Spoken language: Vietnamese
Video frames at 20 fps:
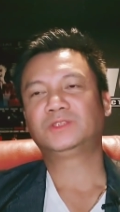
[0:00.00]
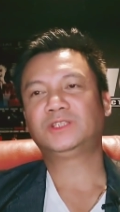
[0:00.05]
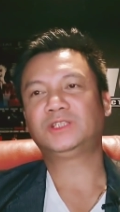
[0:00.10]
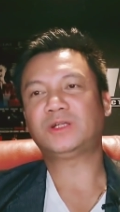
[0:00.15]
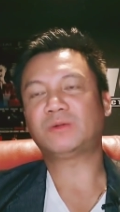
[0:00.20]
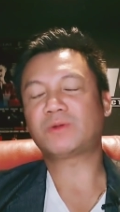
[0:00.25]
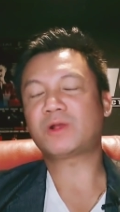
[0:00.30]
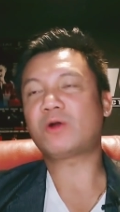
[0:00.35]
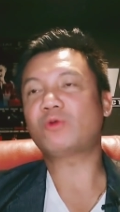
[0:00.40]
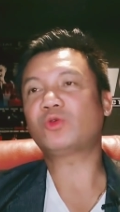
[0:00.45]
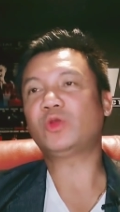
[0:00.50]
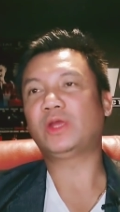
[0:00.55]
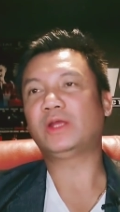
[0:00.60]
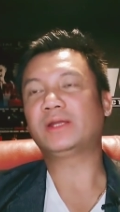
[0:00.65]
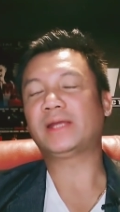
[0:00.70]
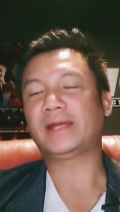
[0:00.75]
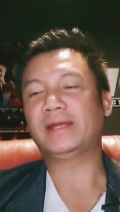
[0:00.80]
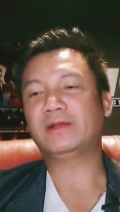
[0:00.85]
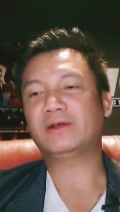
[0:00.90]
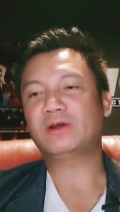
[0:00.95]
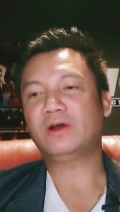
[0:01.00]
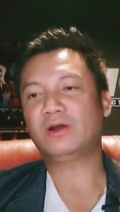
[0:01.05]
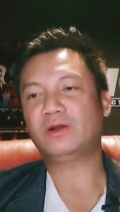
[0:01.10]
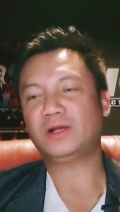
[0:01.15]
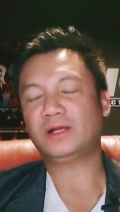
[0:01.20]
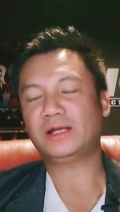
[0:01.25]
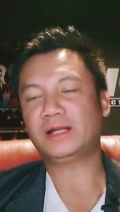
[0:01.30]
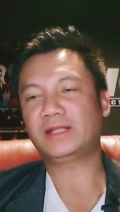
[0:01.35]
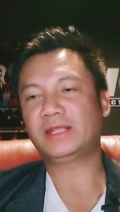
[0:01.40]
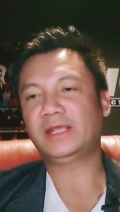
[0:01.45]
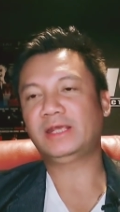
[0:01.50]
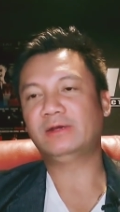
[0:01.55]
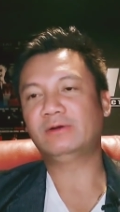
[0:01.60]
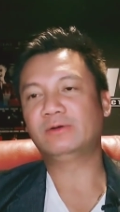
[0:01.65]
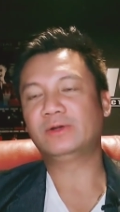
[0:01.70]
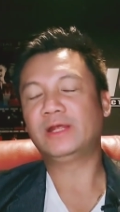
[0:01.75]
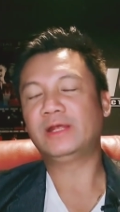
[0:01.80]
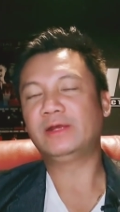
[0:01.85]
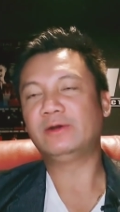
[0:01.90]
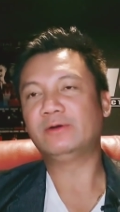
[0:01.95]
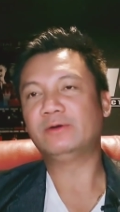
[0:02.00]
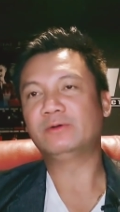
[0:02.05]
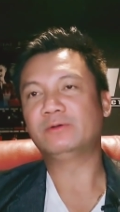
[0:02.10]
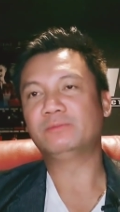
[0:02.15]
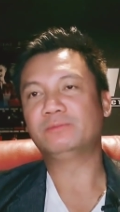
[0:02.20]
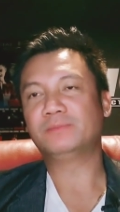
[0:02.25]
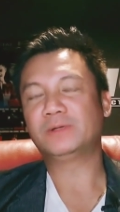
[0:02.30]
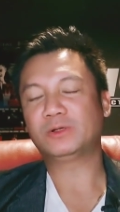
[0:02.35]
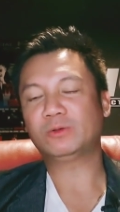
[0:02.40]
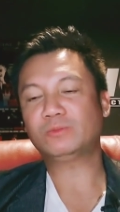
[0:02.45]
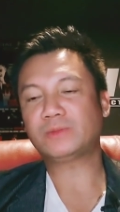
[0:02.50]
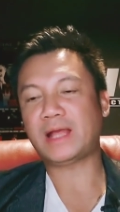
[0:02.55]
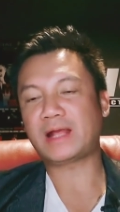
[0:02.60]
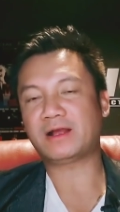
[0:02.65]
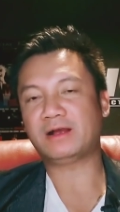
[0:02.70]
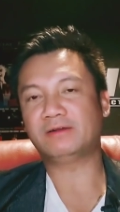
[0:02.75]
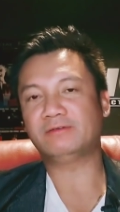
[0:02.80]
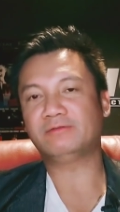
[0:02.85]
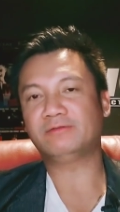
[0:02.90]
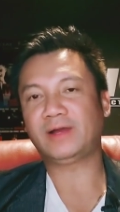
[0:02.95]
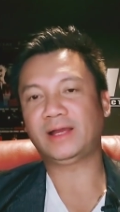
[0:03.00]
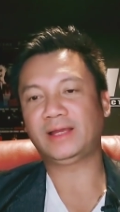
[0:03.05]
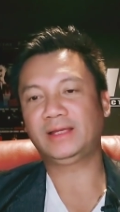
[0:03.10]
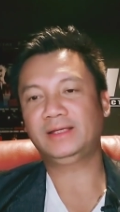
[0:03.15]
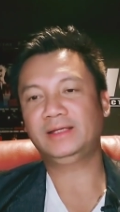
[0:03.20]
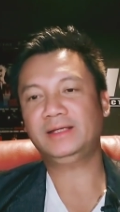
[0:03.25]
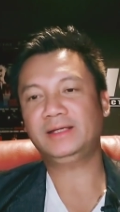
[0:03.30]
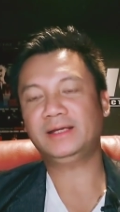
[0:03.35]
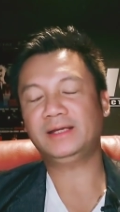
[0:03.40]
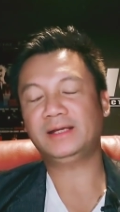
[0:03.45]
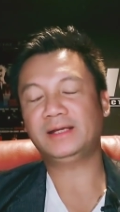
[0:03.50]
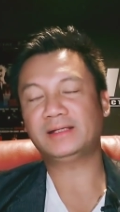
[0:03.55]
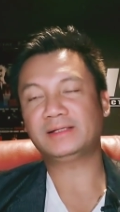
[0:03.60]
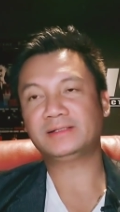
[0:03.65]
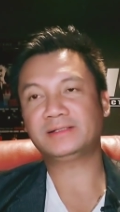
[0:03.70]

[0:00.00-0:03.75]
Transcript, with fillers: trong cái câu chuyện này nó có rất là nhiều điều mà chúng ta cần phải ờ,